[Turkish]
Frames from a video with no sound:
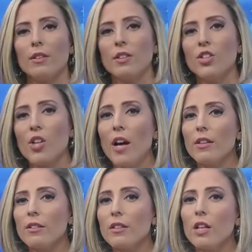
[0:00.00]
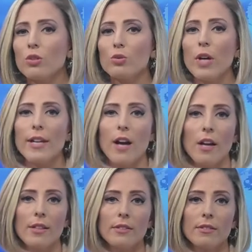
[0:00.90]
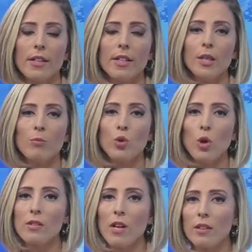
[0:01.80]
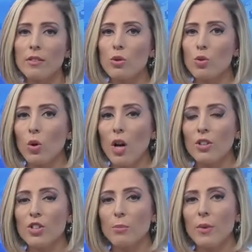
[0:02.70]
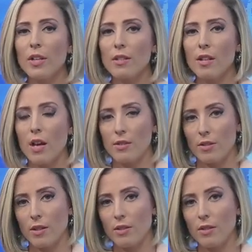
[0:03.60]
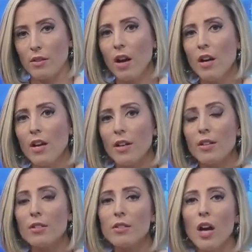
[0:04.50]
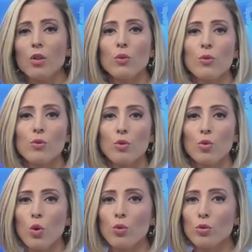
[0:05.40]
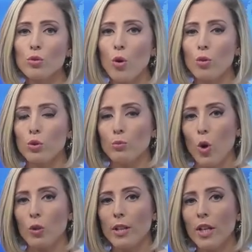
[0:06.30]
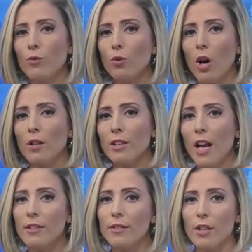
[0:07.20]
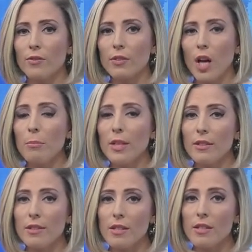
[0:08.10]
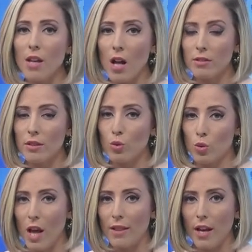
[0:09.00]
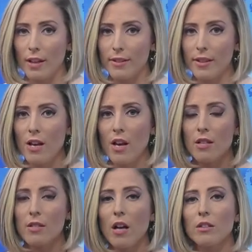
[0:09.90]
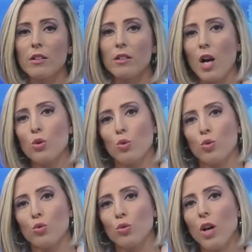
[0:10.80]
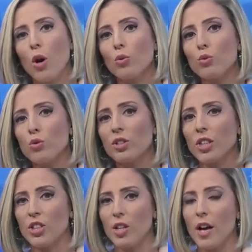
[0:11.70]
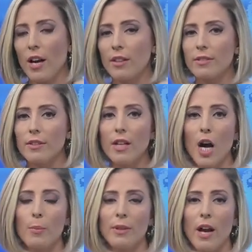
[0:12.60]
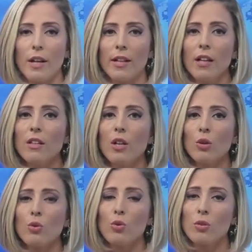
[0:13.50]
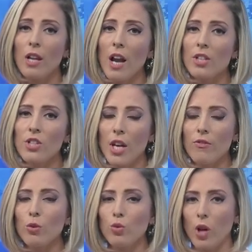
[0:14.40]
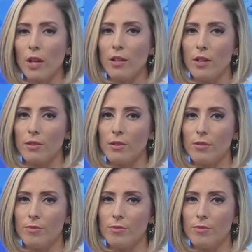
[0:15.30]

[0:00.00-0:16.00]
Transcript: Nijerya'nın Kaduna eyaletinde 24 saatlik sokağa çıkma yasağı sırasında Hristiyan nüfusun çoğunlukta olduğu bölgeye Fulaniler tarafından bir dizi saldırı düzenlendi. Saldırılar sonucunda 33 kişi hayatını kaybederken düzinelerce ev kundaklandı.